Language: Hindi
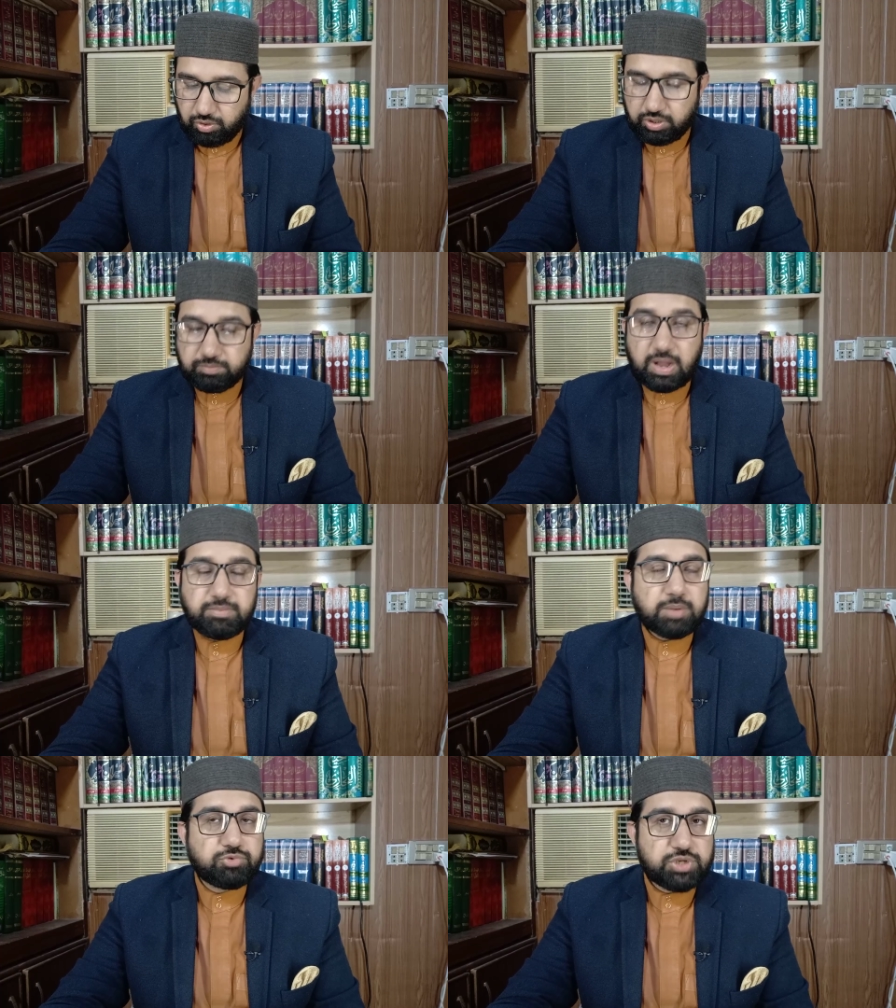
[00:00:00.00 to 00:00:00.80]
और
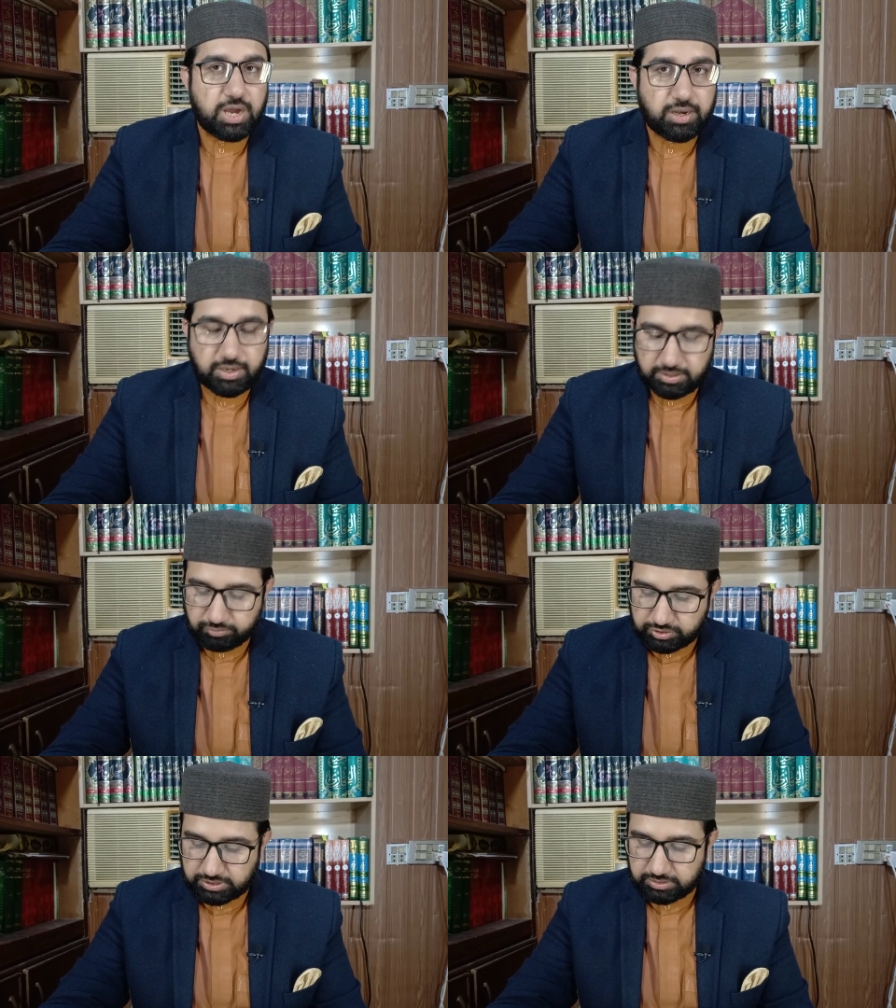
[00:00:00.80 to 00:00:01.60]
इमाम अबू याला ने
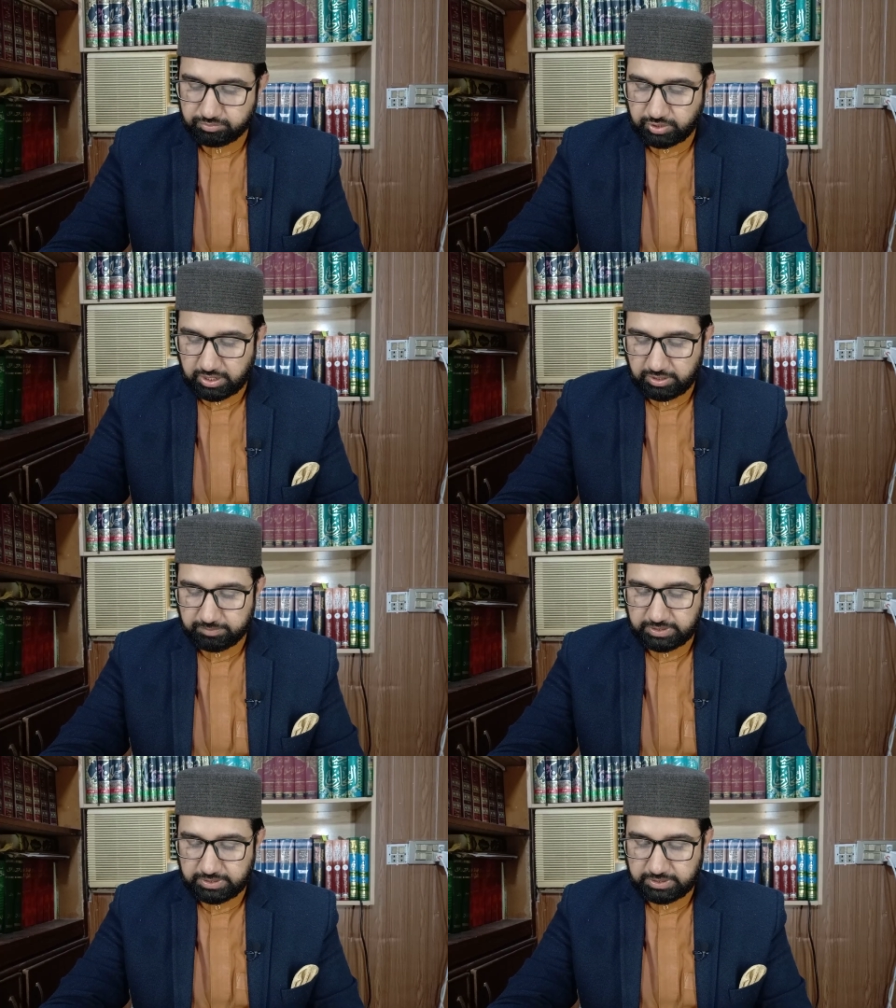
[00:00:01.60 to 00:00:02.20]
मुस्ंद अबू याला